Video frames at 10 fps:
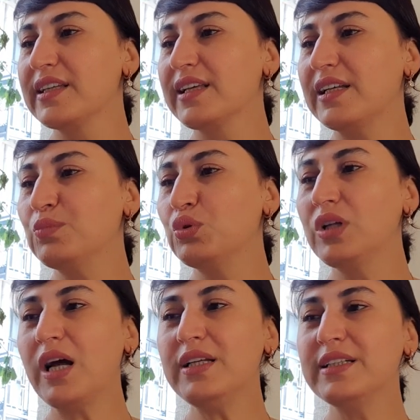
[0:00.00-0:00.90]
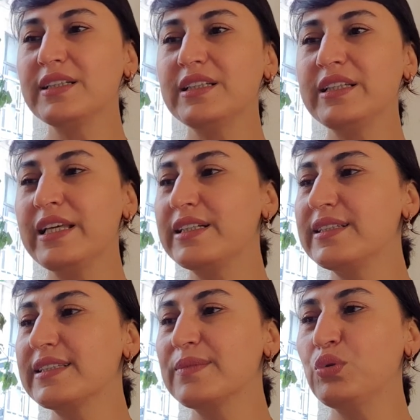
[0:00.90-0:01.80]
Yani bunlarla ilgili
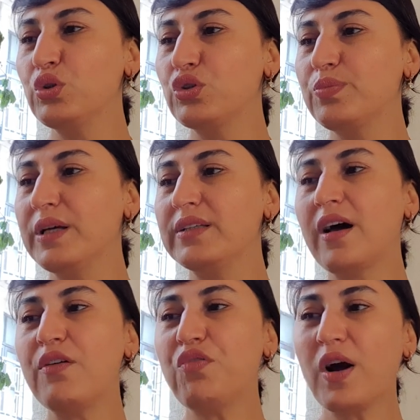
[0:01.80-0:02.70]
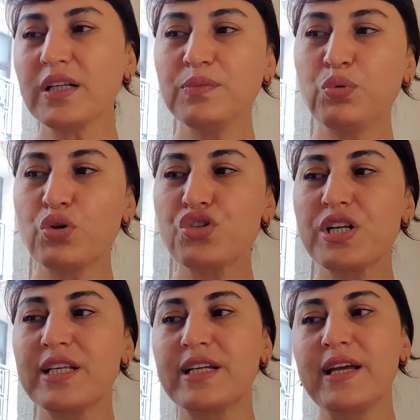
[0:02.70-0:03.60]
yerinizi büyütme, daha farklı
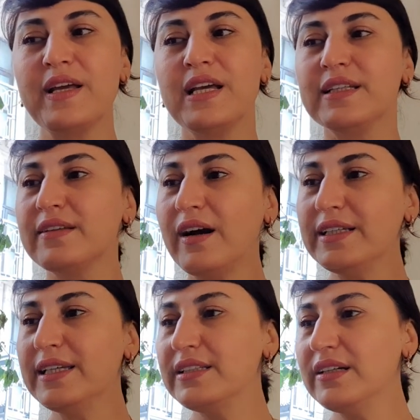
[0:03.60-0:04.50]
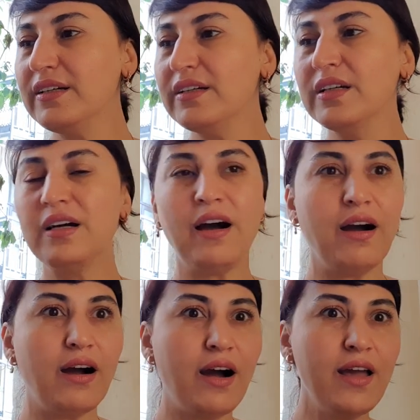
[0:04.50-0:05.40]
projelere, daha yeni e,
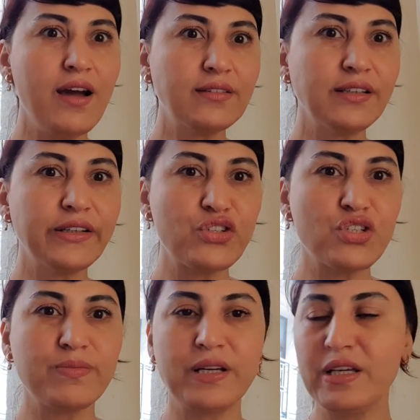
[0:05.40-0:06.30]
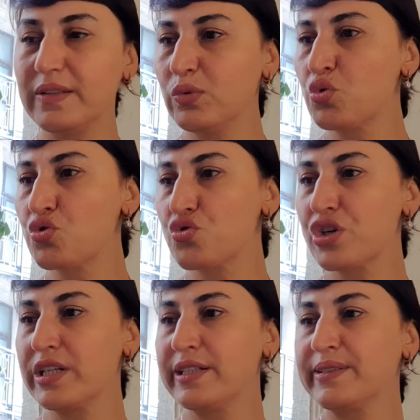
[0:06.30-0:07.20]
hayata geçirme
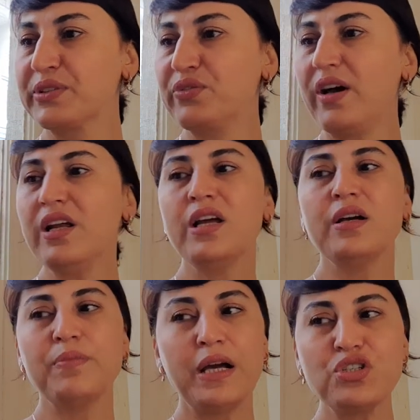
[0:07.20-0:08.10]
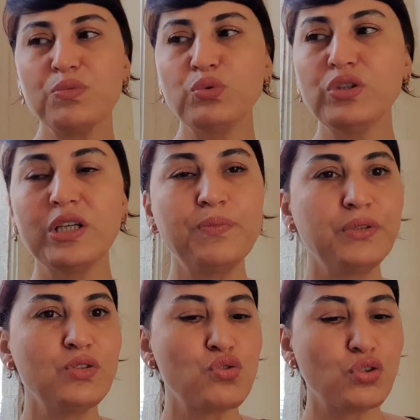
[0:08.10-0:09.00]
düşünceleriniz var. Bence bunu
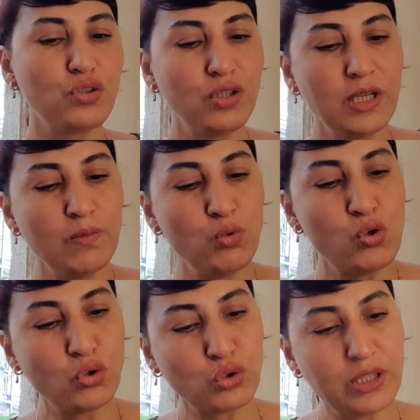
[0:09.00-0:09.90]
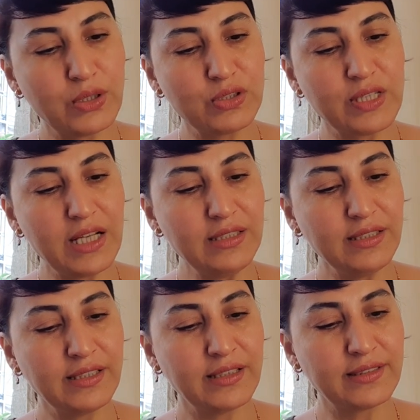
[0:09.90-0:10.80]
yapın çünkü bu konuda güzel,
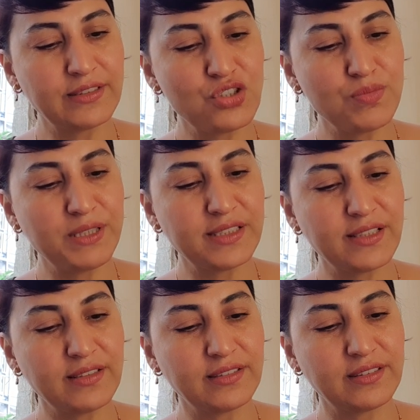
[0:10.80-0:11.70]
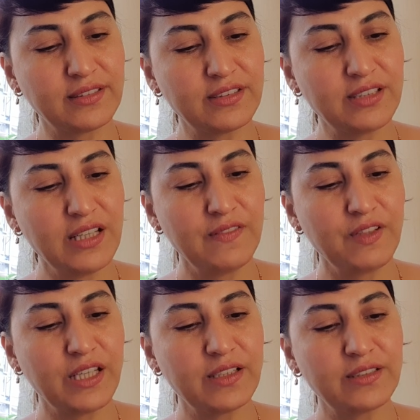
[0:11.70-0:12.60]
yaratıcı bir sanatınız
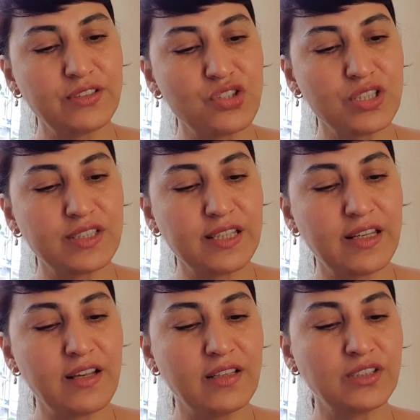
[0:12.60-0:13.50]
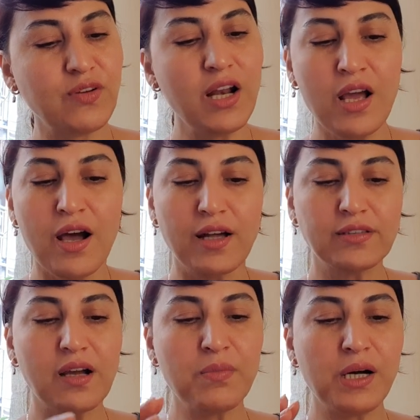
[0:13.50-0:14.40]
ve yaratıcı zekanız var.
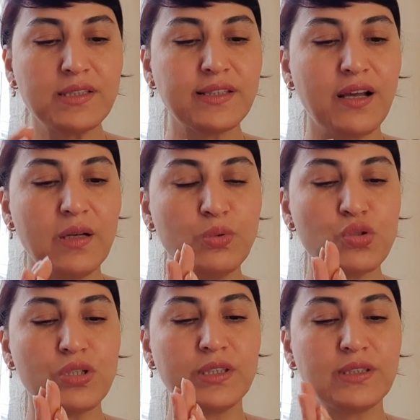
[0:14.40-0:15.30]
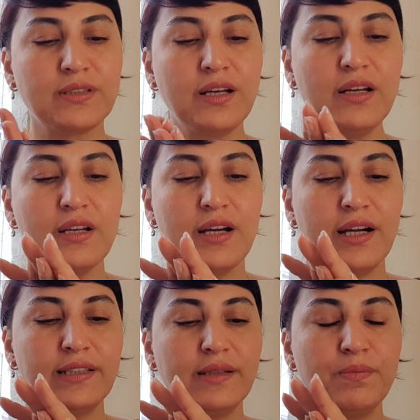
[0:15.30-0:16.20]
Hatta bazı yay burçlarında da
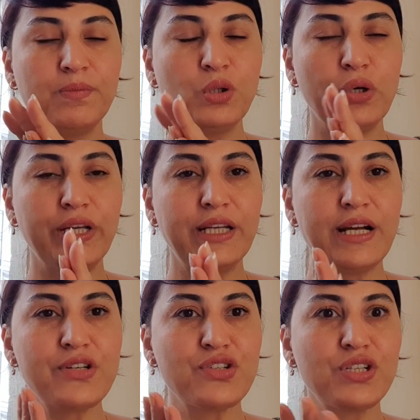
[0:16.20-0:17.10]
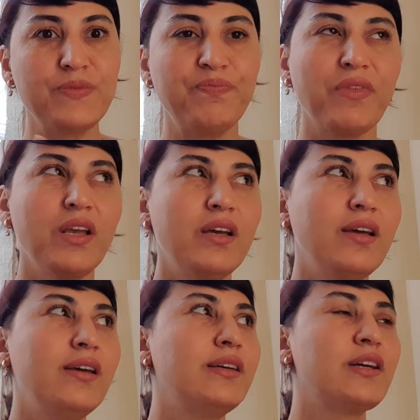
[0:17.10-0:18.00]
hani biyoenerji,
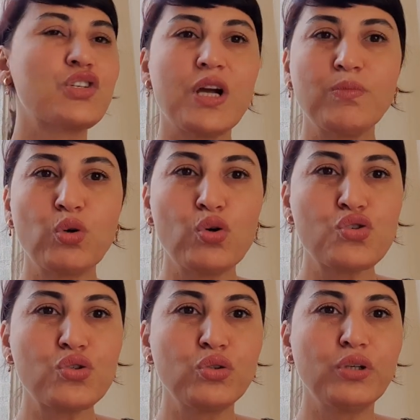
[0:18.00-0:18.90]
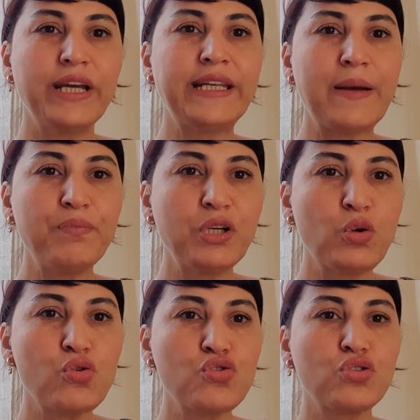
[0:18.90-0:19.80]
e, yaşam koçluğu, NMP
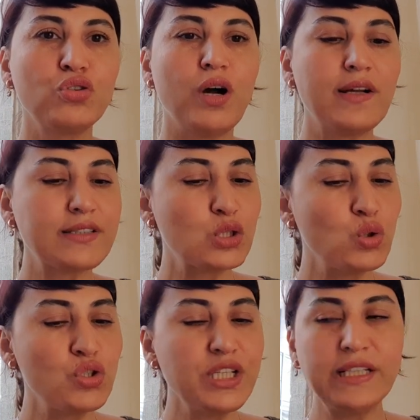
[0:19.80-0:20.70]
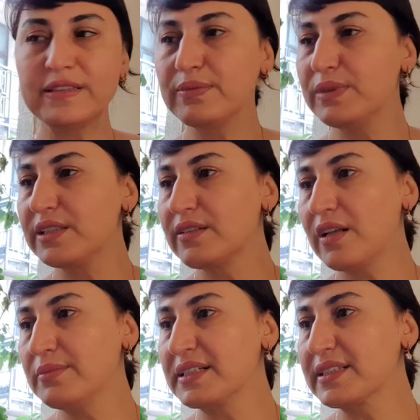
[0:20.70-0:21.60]
koçluğu, astroloji eğitimleri de
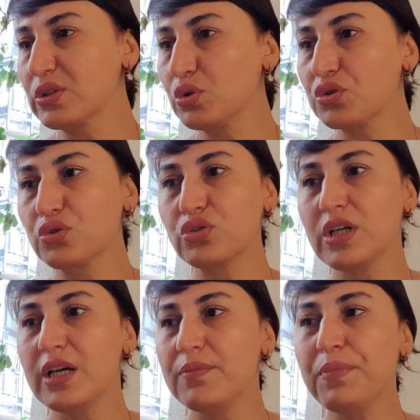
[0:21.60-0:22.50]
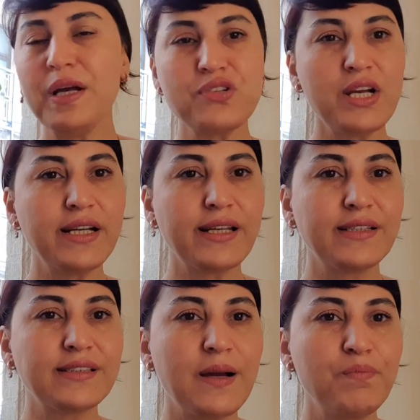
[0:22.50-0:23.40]
almak istiyorsunuz. Bence
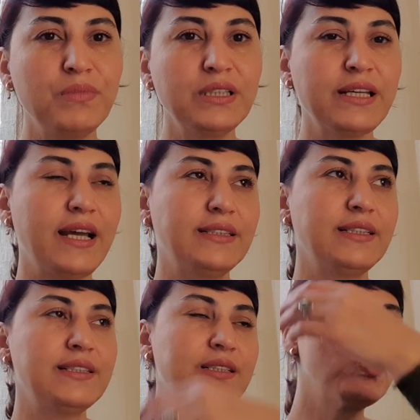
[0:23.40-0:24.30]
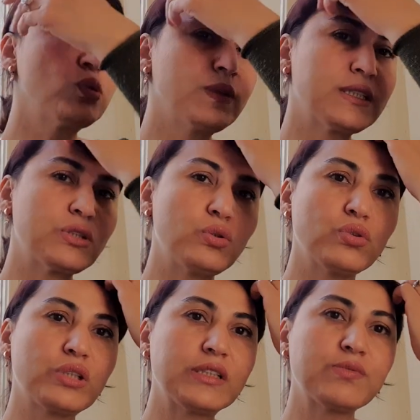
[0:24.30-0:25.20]
herkes yapmalı kendinizi bulmak
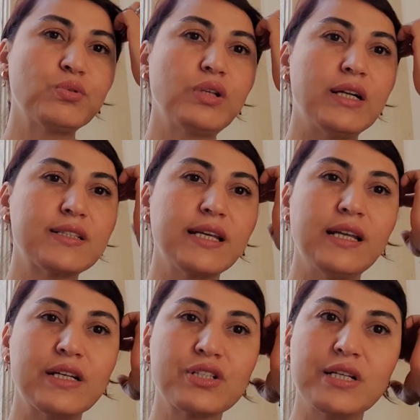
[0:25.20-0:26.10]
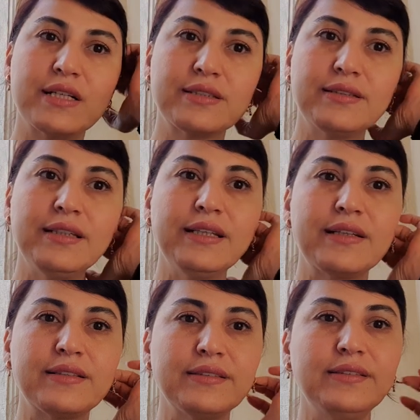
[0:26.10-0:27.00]
istiyorsanız bu tarz enerjilerde de
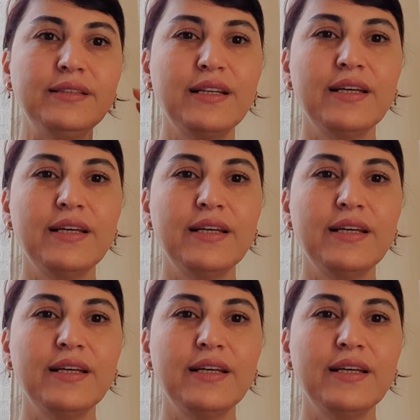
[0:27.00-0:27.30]
yer alın.